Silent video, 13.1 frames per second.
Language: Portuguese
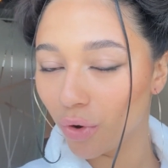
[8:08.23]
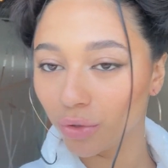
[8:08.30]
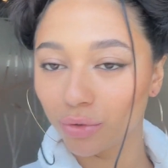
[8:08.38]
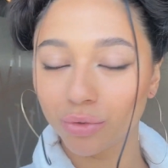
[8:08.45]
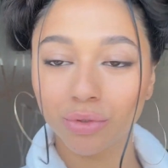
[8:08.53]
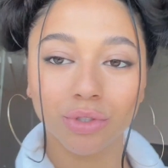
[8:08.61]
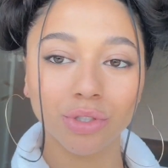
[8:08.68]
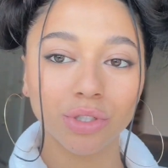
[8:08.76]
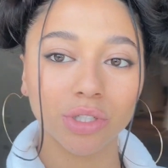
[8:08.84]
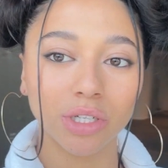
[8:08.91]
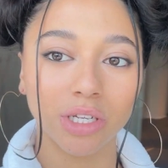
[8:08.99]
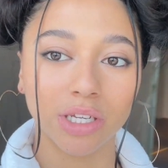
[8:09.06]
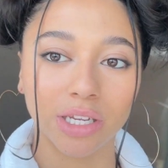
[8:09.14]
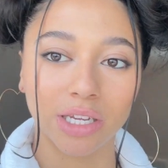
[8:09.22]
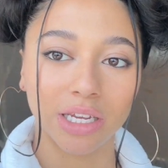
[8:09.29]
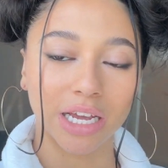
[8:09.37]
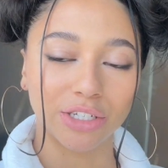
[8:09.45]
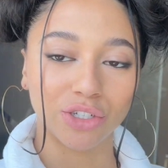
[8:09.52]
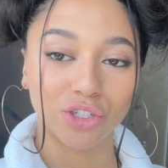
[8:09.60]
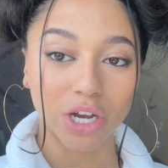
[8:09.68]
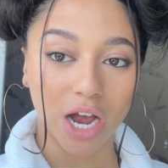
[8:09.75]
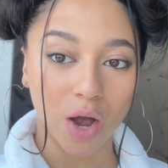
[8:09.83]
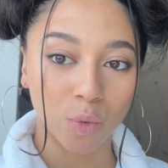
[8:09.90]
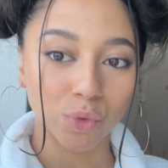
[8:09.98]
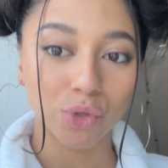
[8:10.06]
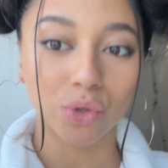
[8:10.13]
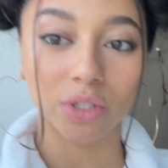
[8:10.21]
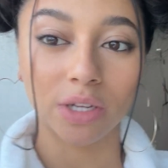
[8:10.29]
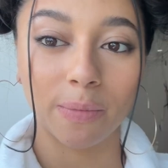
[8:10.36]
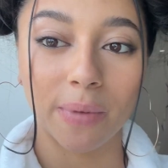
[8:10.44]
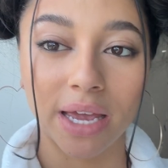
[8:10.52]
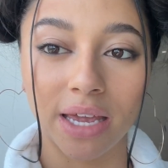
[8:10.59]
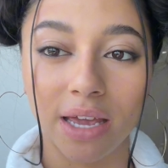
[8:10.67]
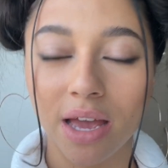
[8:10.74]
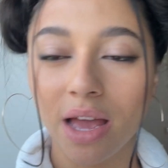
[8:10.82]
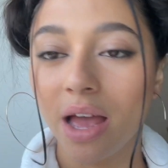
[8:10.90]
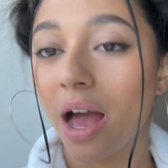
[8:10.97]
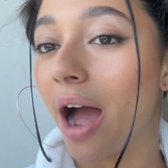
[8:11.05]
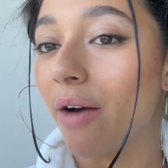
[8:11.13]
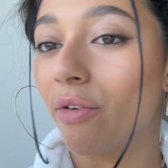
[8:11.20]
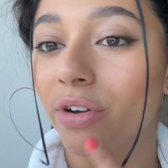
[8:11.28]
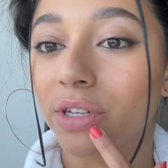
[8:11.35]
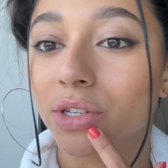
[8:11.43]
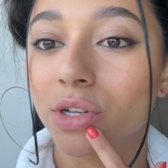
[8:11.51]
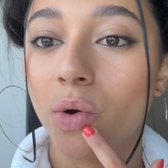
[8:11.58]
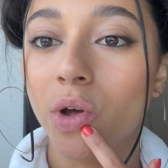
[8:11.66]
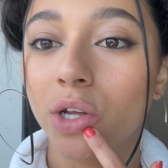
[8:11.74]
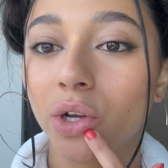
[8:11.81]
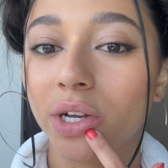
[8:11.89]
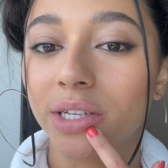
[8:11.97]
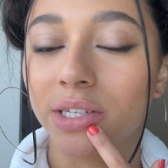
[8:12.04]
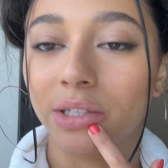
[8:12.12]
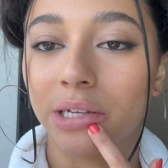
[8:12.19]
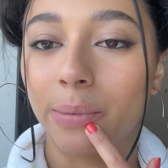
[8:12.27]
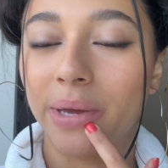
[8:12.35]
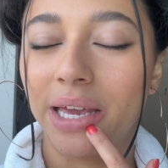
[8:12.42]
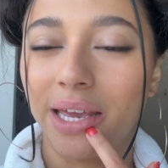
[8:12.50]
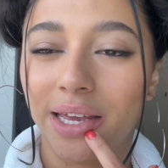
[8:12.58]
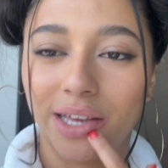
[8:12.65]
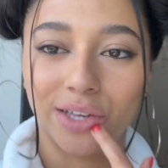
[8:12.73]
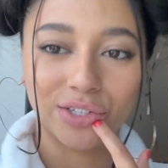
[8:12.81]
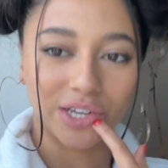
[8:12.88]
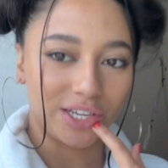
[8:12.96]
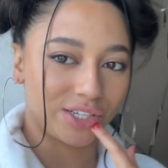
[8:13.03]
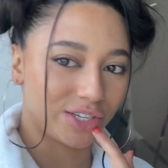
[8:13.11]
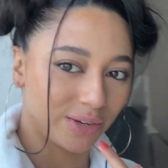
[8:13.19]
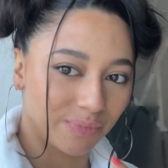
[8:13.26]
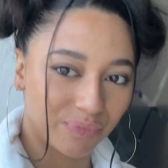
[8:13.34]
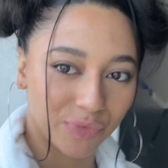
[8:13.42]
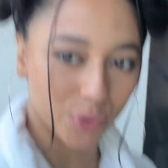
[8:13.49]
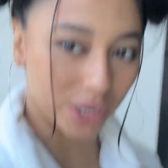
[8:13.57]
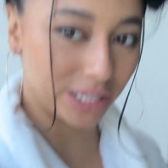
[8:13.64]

fotos e a gente almoçou também. Aí eu vou fazer só um retoquezinho da make. Gente, tô